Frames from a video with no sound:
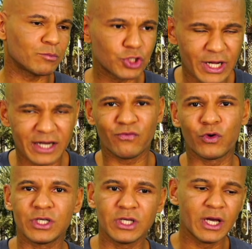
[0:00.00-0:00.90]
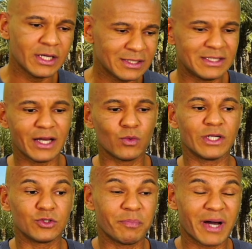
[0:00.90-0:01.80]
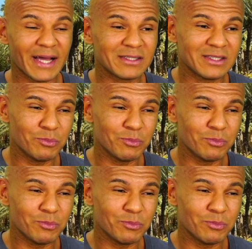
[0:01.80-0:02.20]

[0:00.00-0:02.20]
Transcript: am Strand, wirklich sehr gut. Also die Preise,